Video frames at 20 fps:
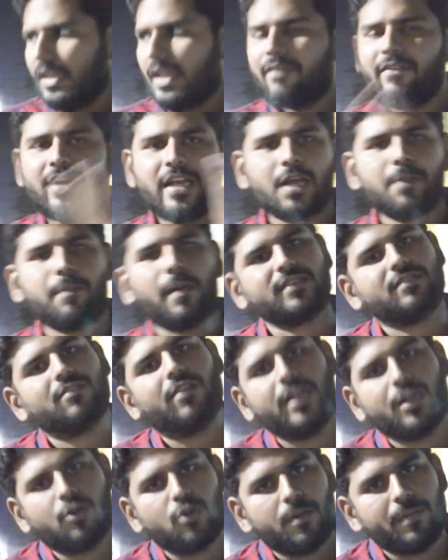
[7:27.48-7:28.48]
வீட்டுக்கு பார்சல்
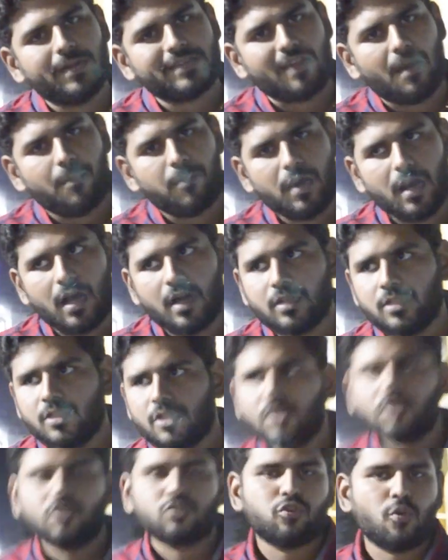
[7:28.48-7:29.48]
வாங்கிட்டு கூட போய் சாப்பிட்லாம்
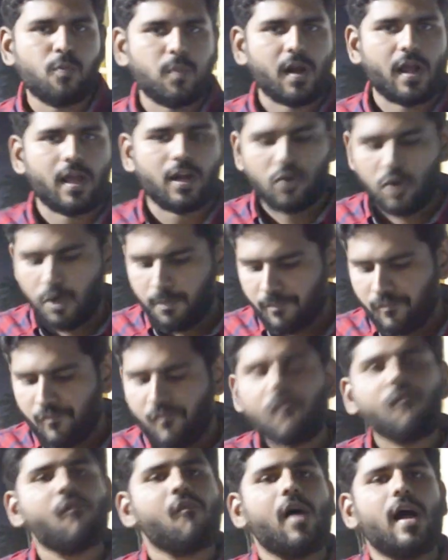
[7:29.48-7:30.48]
சூப்பராக இருக்கும்
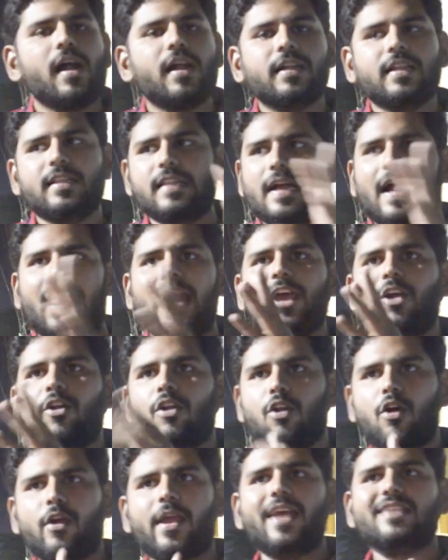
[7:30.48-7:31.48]
அண்ட் இந்த கடையோட
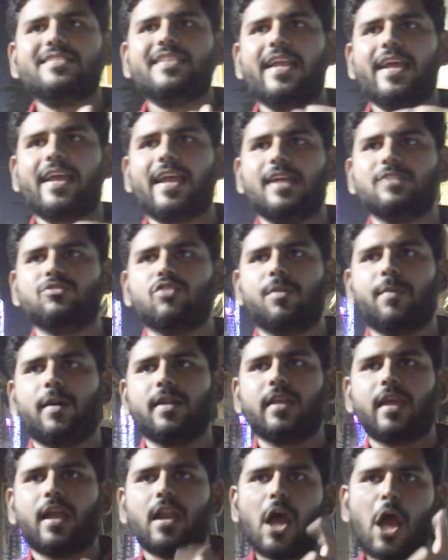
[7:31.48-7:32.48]
லொக்கேஷன் எங்கேன்னு சொல்லி
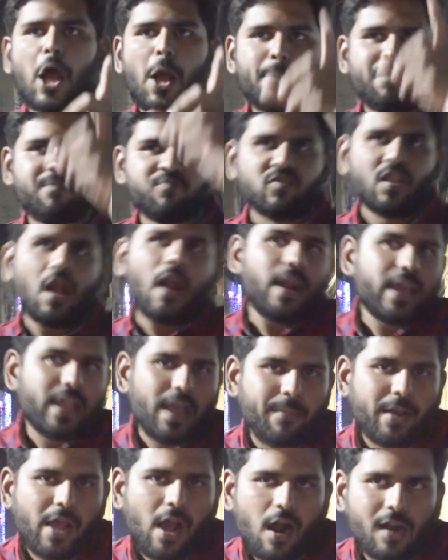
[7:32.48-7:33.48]
பார்த்தீங்கன்னா நீங்கள்
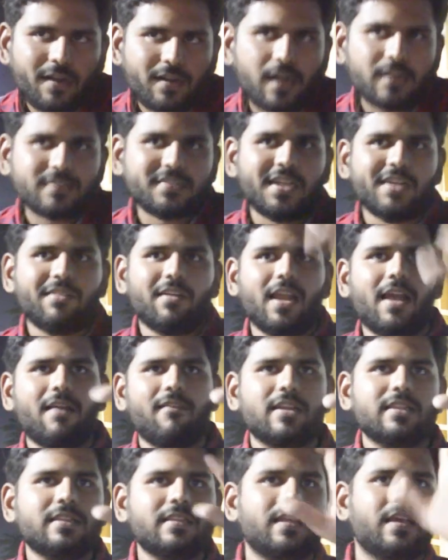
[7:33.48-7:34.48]
அப்படியே ஆண்டாள் ஸ்ட்ரீட் வரையே
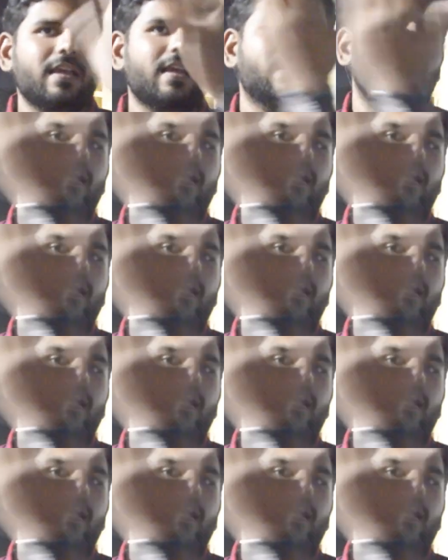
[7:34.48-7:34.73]
வந்து